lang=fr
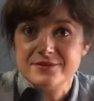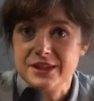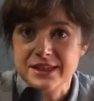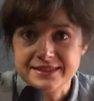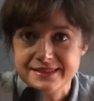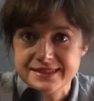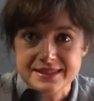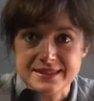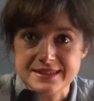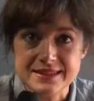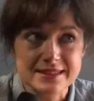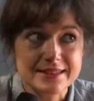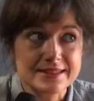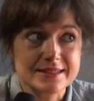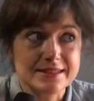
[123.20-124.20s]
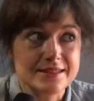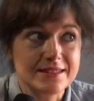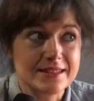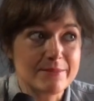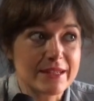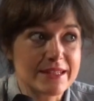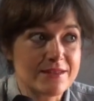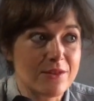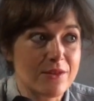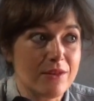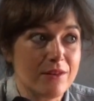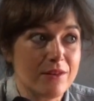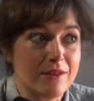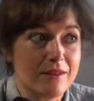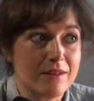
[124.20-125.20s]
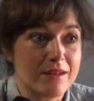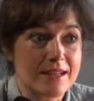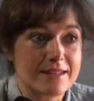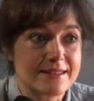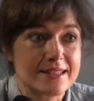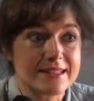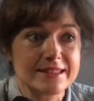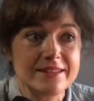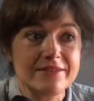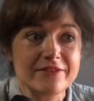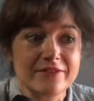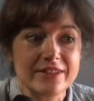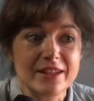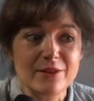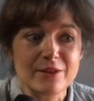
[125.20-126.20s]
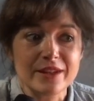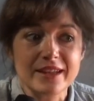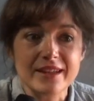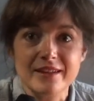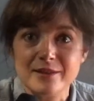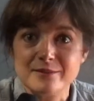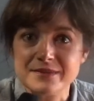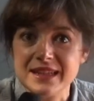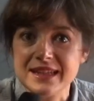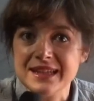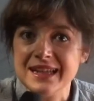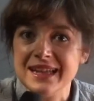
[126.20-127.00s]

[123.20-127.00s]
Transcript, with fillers: voilà c'est c'est presque instinctif en fait le rire comme ça